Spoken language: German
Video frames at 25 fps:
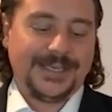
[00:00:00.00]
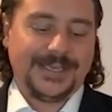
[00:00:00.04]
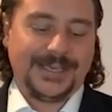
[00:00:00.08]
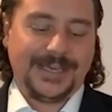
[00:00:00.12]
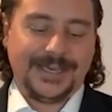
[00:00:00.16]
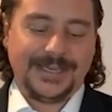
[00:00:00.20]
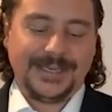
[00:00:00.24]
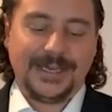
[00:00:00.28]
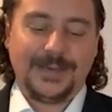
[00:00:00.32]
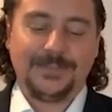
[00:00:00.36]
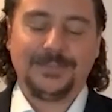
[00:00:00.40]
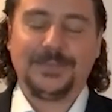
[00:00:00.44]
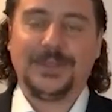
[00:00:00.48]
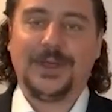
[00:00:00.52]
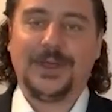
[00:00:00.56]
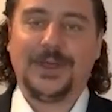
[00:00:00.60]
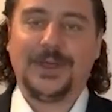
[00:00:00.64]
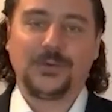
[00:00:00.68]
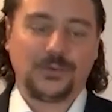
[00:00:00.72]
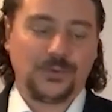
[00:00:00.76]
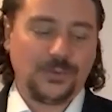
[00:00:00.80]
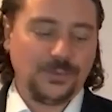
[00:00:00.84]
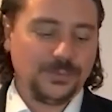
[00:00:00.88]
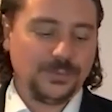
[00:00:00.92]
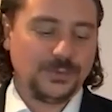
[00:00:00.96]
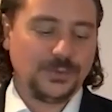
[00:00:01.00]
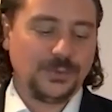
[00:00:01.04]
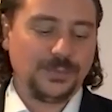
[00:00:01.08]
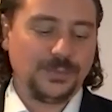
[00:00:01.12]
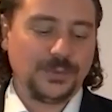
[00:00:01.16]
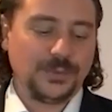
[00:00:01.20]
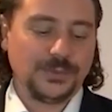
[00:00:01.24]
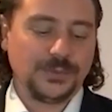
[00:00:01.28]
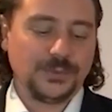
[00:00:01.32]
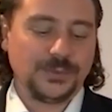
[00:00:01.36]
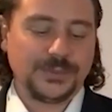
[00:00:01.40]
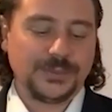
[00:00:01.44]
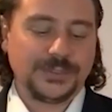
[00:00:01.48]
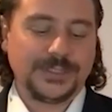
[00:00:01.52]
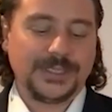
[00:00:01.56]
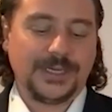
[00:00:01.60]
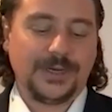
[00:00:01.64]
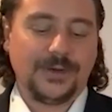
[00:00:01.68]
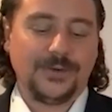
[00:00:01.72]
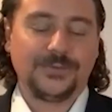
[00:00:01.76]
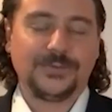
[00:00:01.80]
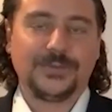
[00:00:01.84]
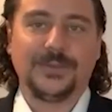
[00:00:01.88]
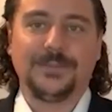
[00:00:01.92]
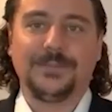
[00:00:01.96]
Ja, ihr habt auch Kryptoprodukte
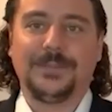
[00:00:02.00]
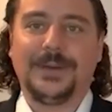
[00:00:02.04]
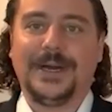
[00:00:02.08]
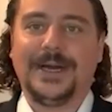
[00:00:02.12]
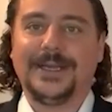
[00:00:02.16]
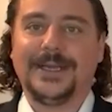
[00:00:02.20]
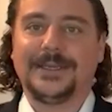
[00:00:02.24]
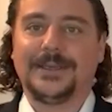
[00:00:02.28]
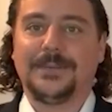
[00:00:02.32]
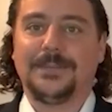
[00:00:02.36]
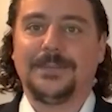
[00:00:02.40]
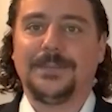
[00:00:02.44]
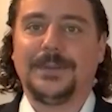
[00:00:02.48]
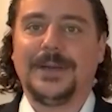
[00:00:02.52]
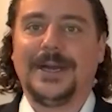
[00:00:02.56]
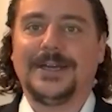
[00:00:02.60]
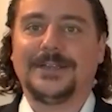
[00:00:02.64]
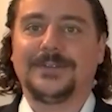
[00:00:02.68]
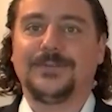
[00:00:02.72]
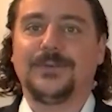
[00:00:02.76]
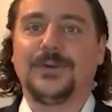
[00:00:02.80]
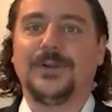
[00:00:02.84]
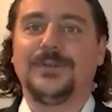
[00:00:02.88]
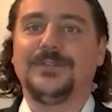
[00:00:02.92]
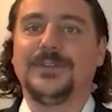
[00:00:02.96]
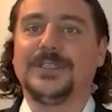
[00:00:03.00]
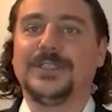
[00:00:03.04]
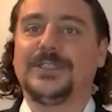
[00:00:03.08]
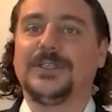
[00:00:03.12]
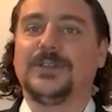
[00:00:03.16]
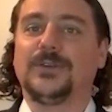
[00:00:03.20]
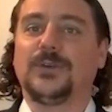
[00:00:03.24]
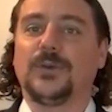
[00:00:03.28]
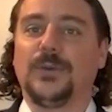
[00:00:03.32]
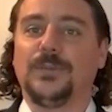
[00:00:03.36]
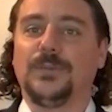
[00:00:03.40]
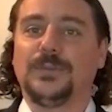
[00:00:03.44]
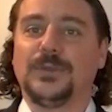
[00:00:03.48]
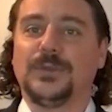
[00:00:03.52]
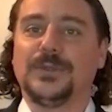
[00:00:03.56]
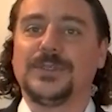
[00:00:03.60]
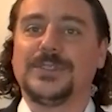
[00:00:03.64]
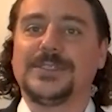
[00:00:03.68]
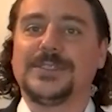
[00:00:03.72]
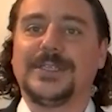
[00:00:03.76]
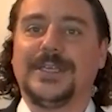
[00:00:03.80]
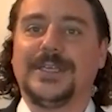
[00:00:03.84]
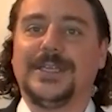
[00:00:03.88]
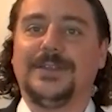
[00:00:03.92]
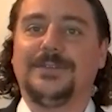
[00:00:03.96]
auf den Markt gebracht. Wollen wir die
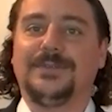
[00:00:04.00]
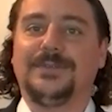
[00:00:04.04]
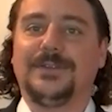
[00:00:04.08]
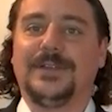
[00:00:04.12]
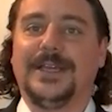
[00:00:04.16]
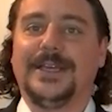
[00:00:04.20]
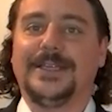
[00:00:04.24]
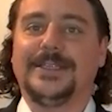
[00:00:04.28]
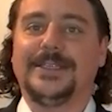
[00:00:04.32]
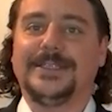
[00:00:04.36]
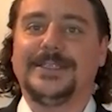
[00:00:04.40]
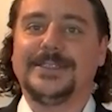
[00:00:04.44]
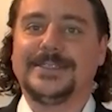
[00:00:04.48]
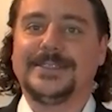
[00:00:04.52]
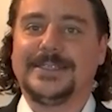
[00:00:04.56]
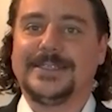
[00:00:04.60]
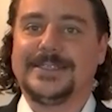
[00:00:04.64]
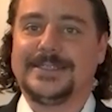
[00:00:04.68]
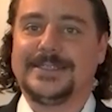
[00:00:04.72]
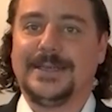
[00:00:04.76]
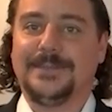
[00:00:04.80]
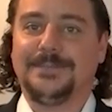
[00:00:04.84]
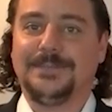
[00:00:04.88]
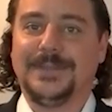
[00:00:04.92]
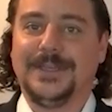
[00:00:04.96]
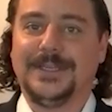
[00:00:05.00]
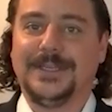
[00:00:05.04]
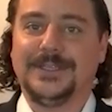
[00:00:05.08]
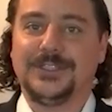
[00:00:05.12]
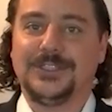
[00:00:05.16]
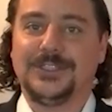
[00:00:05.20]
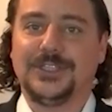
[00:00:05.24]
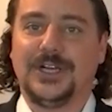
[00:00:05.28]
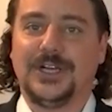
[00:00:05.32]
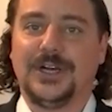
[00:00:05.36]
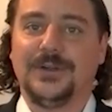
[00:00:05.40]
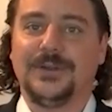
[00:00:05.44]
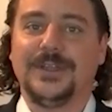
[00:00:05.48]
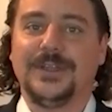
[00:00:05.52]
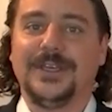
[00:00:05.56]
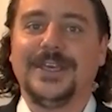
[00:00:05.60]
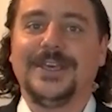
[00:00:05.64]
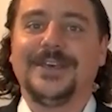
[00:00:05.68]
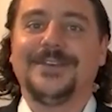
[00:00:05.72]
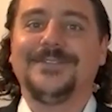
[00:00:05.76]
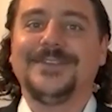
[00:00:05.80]
Kryptoszene vielleicht insgesamt anschauen?